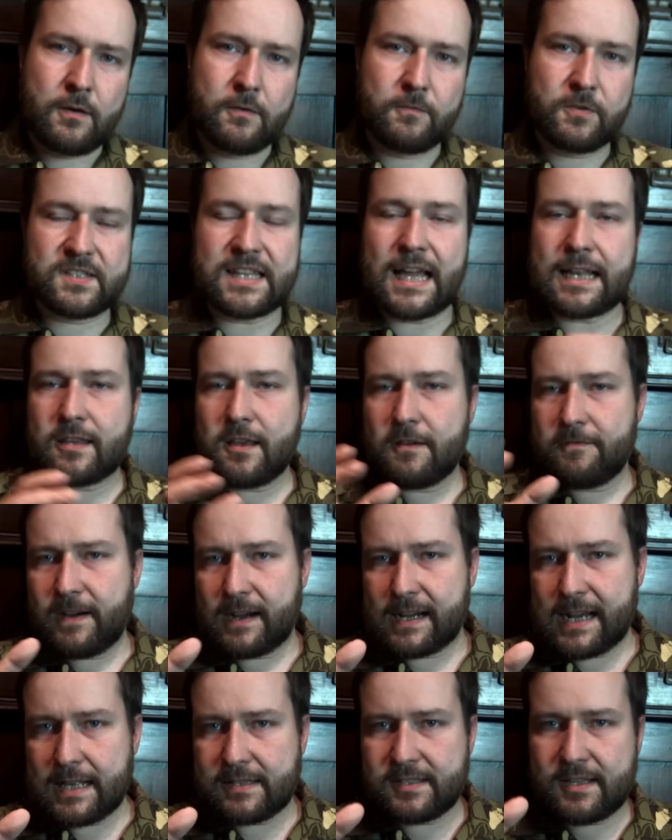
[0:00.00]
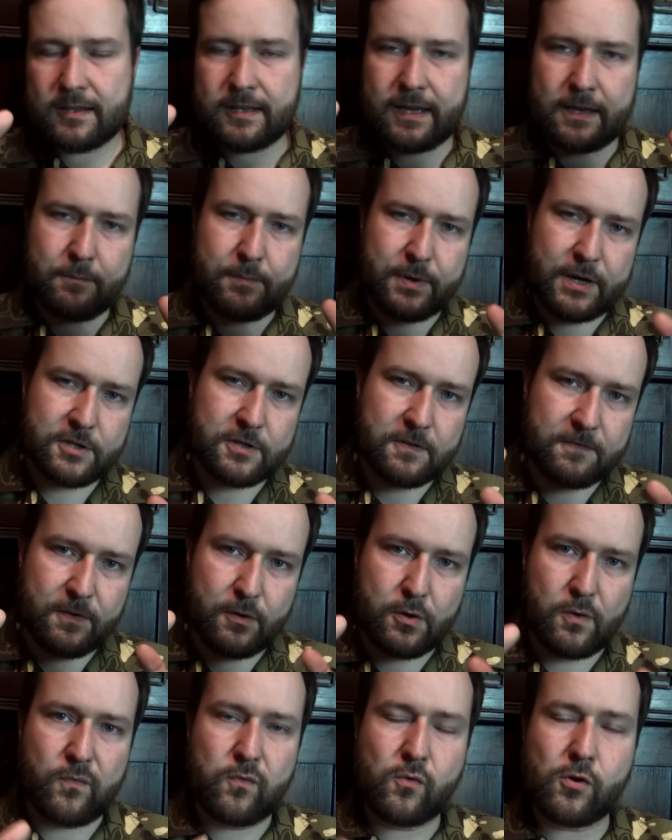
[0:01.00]
W ostatnie wakacje na imprezie
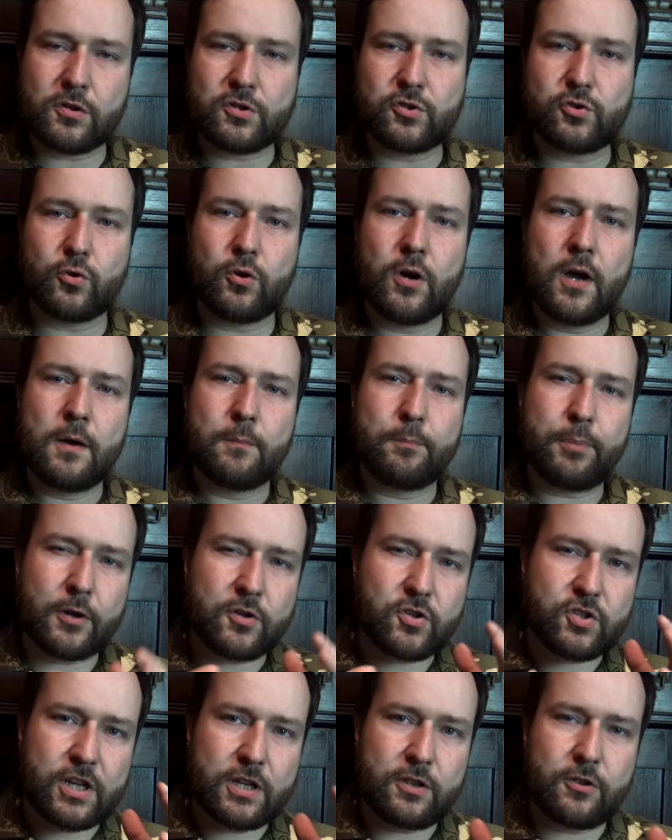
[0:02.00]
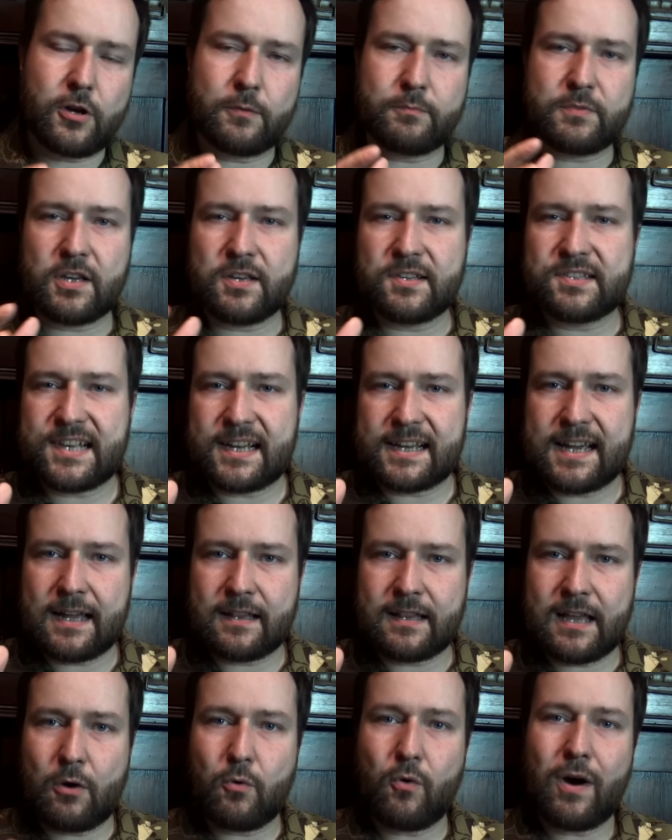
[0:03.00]
wino w podszedł do mnie i
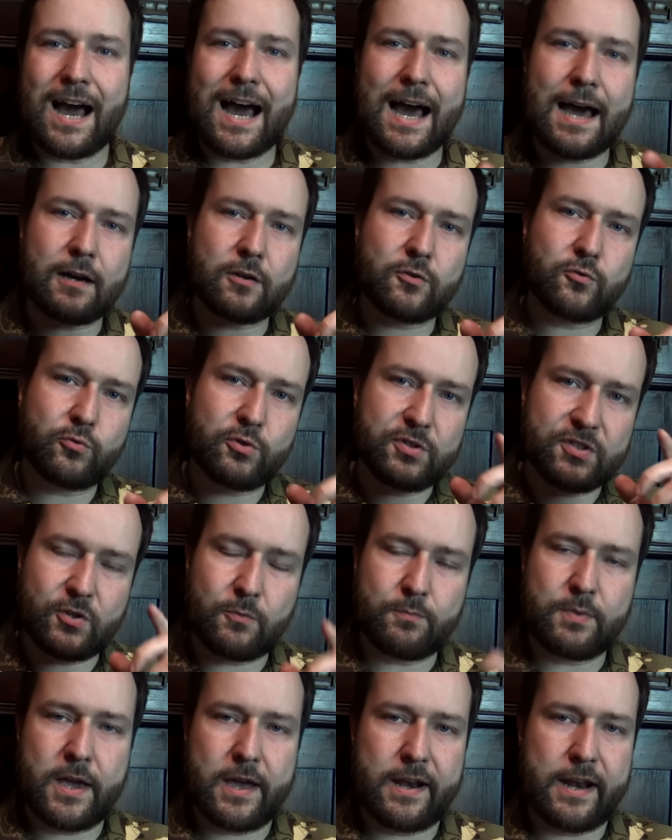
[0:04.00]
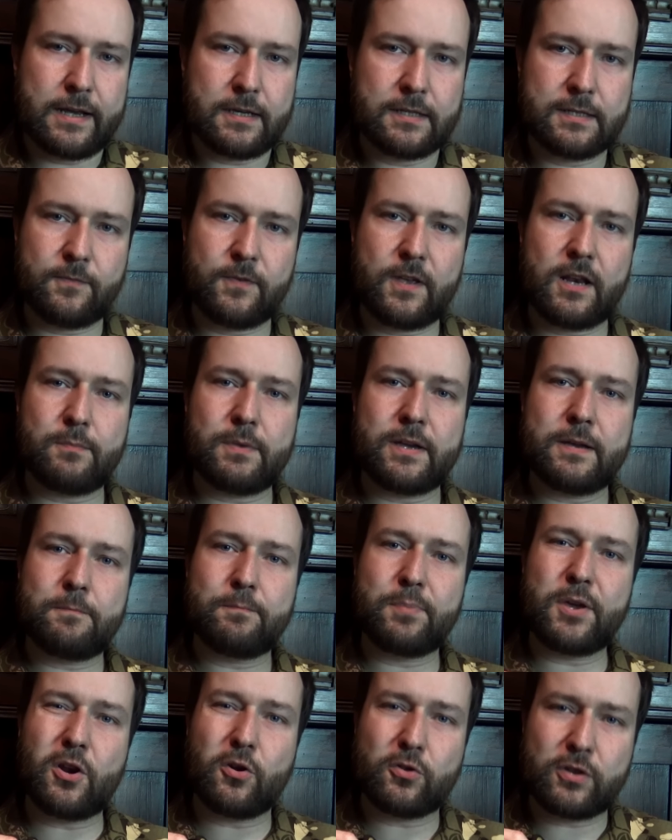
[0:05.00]
zagadał Artur Sobieraj z firmy
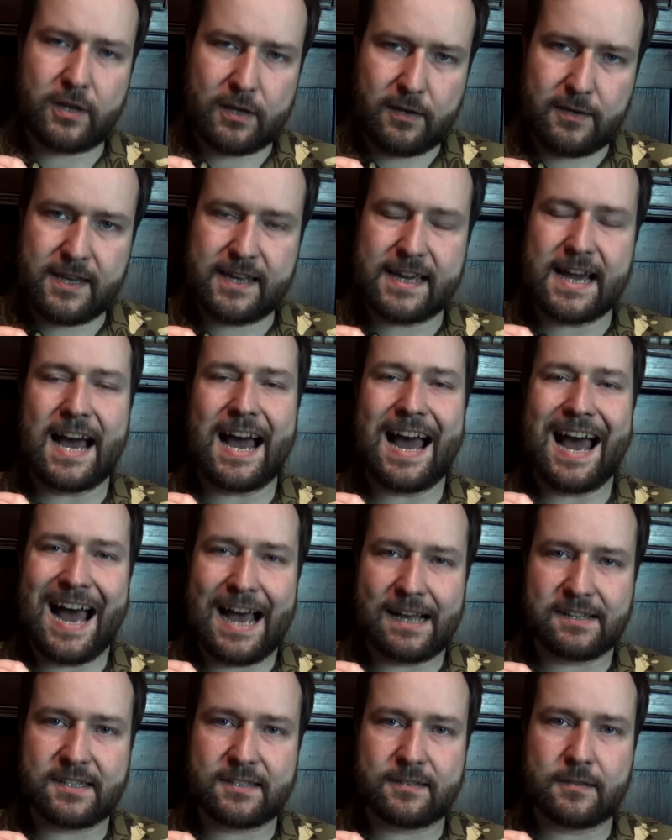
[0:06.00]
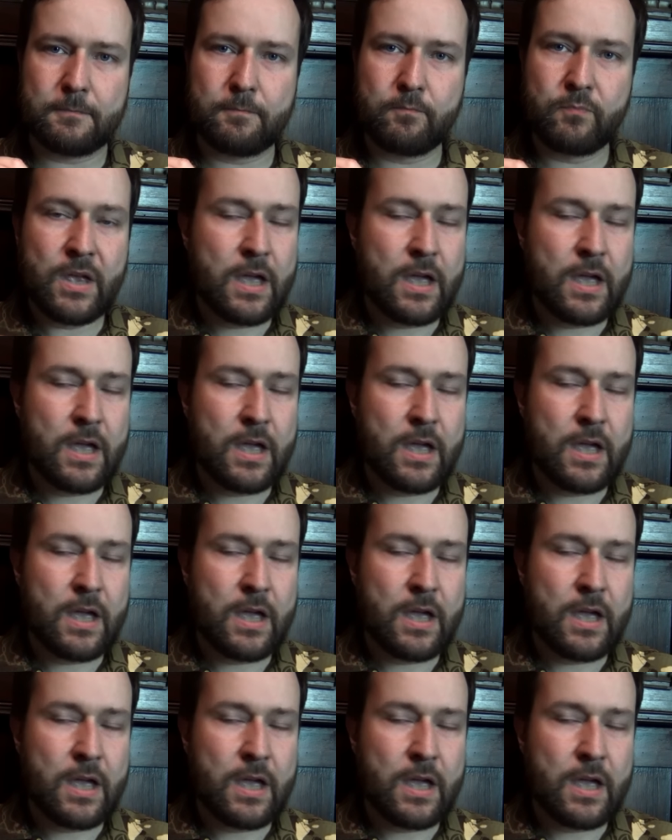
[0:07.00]
Pirotechnika AS.